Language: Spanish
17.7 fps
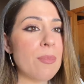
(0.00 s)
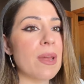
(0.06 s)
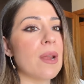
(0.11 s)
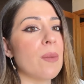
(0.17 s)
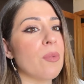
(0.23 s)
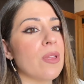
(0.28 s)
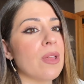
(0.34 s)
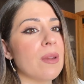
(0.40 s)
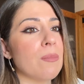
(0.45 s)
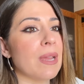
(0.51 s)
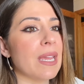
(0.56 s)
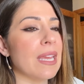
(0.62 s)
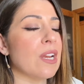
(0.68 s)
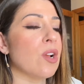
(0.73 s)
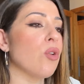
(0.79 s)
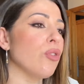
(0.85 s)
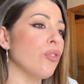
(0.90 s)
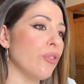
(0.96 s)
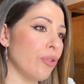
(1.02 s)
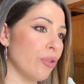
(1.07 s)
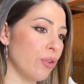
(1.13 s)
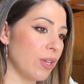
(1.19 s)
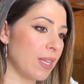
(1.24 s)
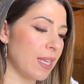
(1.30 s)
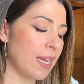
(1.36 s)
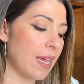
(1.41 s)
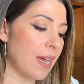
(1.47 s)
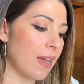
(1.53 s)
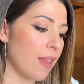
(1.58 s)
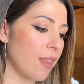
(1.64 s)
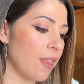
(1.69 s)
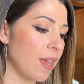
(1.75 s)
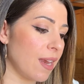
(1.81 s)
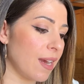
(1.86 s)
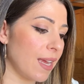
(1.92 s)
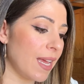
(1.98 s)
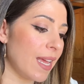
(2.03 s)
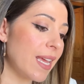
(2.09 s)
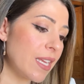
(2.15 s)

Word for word: para poderme ir con todo lo que tenía que hacer